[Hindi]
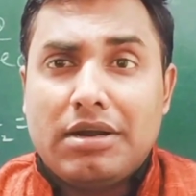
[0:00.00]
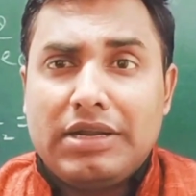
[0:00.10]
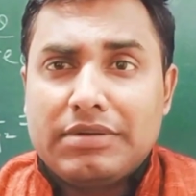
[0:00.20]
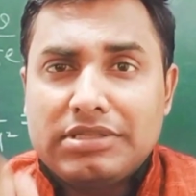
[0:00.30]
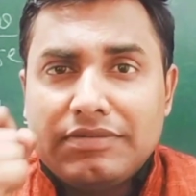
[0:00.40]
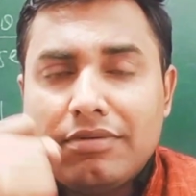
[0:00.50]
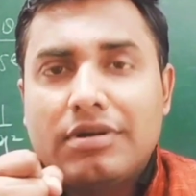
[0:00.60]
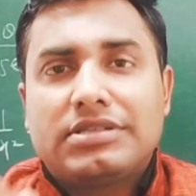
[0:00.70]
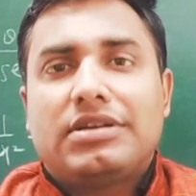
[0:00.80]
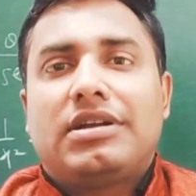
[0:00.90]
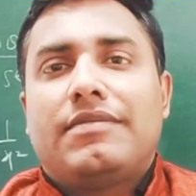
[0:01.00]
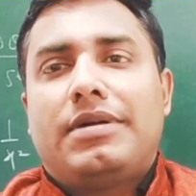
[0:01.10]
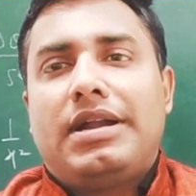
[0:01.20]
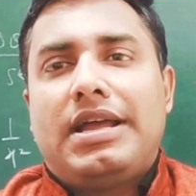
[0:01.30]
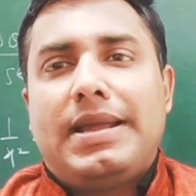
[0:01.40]
कंटिन्यूसली फोकस करके
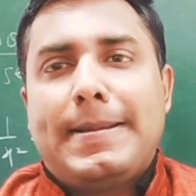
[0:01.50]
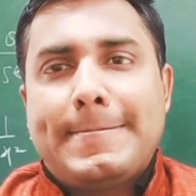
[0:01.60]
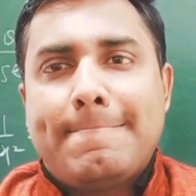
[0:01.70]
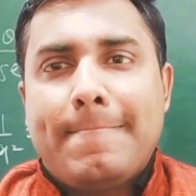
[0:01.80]
पढ़ना है